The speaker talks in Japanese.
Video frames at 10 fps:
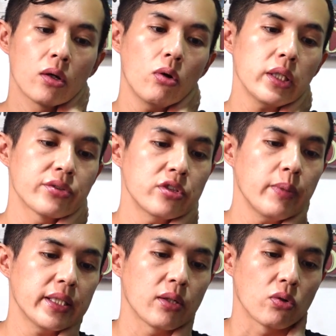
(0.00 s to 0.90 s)
これで
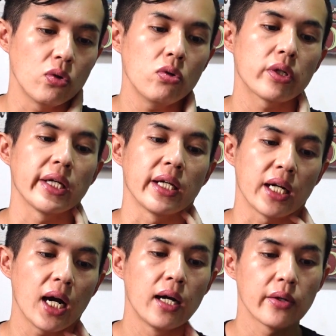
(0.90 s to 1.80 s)
全ての合計
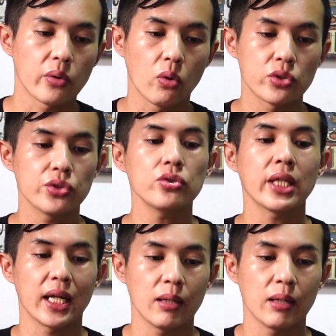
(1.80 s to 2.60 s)
が57